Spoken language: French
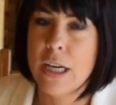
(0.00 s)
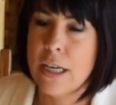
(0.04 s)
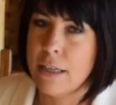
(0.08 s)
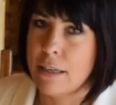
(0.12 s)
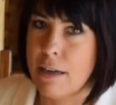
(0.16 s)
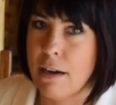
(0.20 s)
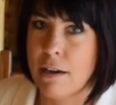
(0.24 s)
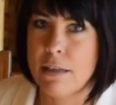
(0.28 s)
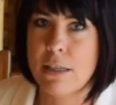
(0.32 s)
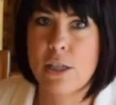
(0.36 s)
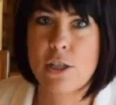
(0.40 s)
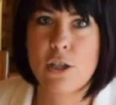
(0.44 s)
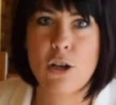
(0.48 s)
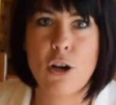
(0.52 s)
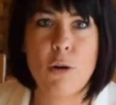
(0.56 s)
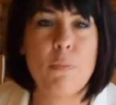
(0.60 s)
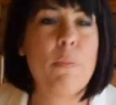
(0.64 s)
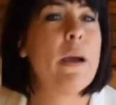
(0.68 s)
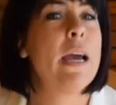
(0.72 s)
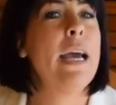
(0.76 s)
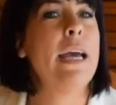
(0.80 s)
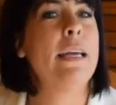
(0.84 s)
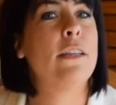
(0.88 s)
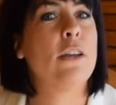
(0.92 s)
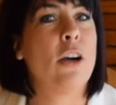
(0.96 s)
Quand tu seras
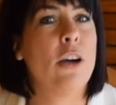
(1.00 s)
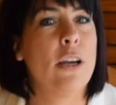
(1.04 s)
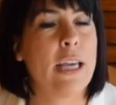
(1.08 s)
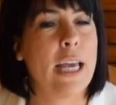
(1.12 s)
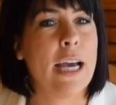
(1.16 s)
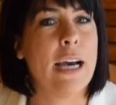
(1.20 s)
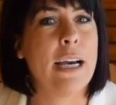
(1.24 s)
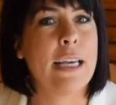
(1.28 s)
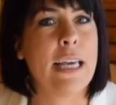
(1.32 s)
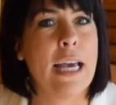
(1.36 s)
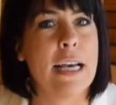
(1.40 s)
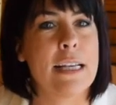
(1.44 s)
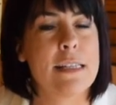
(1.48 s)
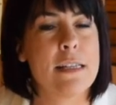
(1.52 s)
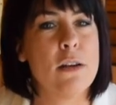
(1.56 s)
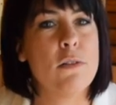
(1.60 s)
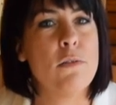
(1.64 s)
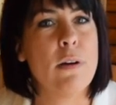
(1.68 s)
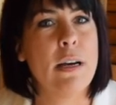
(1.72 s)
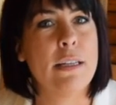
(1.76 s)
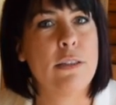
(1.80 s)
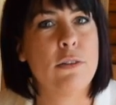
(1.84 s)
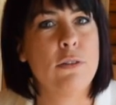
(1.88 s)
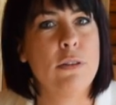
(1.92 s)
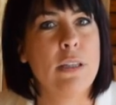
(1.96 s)
prêt à être un grand garçon,
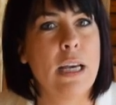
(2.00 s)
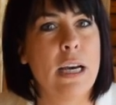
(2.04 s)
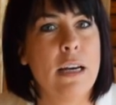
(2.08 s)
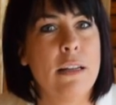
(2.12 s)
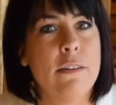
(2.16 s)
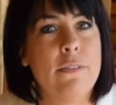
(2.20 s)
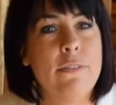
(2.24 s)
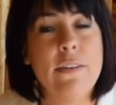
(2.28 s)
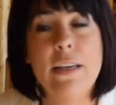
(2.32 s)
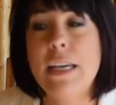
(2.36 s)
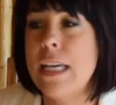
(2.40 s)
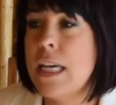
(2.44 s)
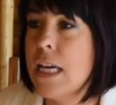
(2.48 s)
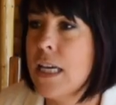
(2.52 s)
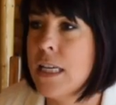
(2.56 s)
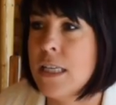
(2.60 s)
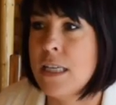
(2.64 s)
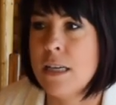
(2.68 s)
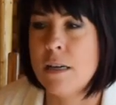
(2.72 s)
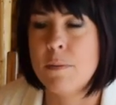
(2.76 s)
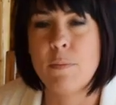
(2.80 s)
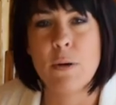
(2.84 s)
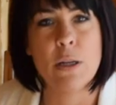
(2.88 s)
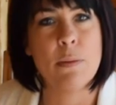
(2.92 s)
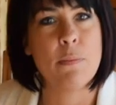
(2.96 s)
à être une grande fille, il
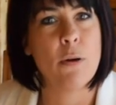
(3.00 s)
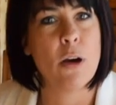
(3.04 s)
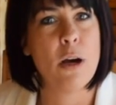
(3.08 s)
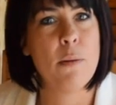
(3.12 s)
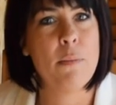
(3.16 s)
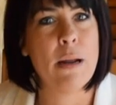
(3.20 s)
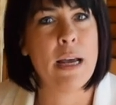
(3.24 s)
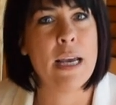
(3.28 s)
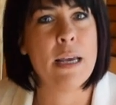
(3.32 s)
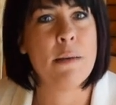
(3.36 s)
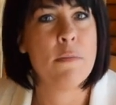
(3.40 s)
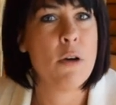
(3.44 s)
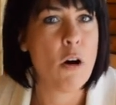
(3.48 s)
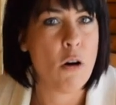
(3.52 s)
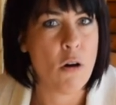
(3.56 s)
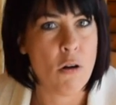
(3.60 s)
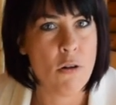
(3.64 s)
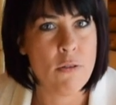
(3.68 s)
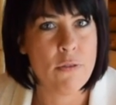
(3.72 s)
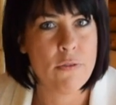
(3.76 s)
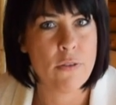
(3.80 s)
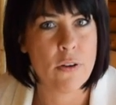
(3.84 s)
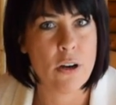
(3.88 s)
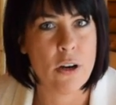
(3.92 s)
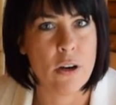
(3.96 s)
n'y a pas de problème, on le
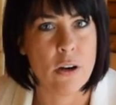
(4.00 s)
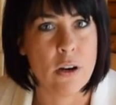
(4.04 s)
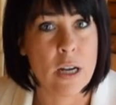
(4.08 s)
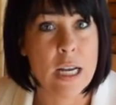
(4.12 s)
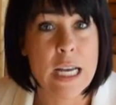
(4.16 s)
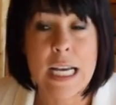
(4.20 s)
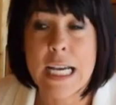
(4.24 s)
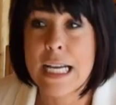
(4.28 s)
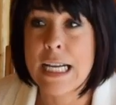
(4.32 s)
fera.